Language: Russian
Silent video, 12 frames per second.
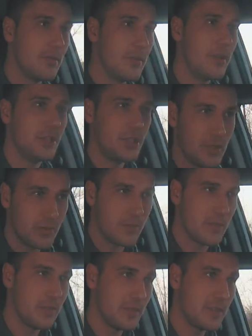И сейчас вот
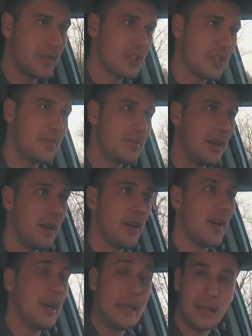возвращаемся.
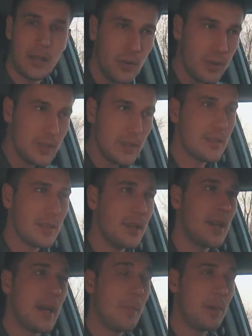И такое делается
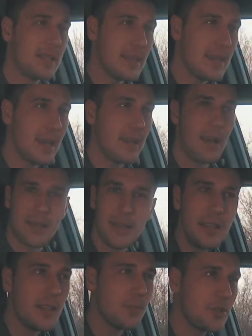постоянно. А
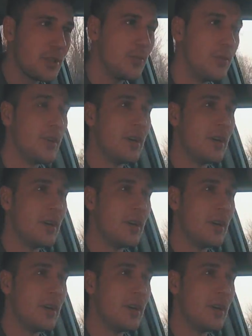знаете почему?